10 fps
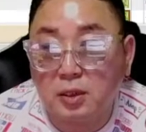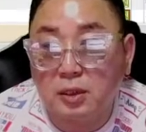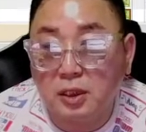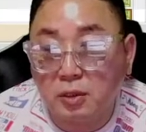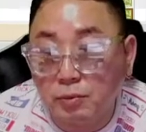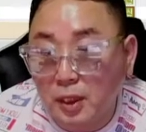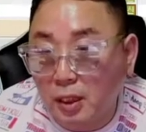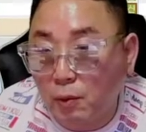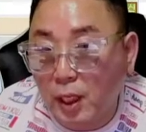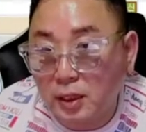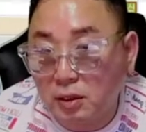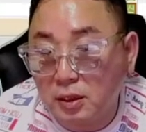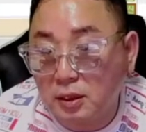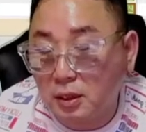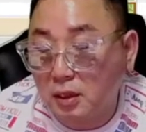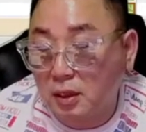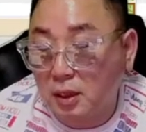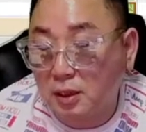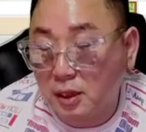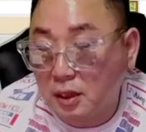지금 자리에 와있던 일단
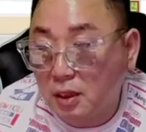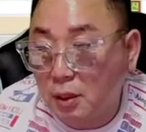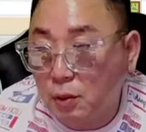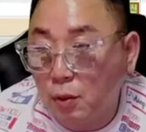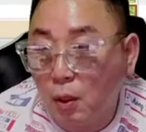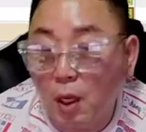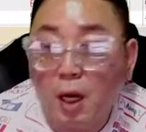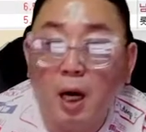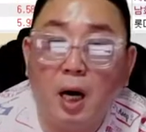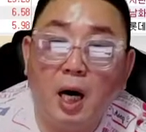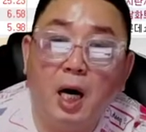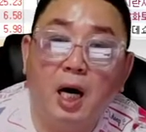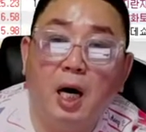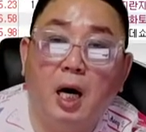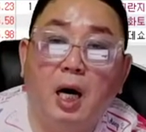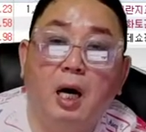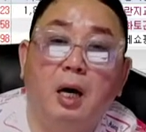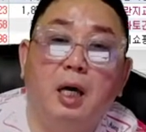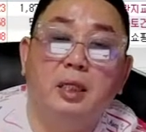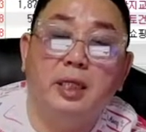치더라도, 아,
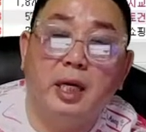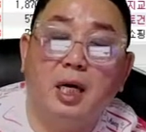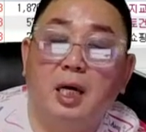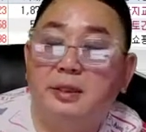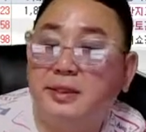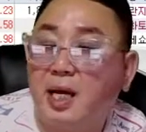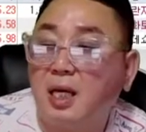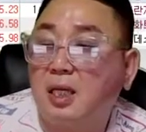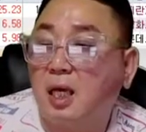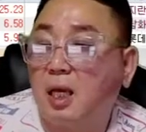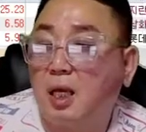얘가 싸게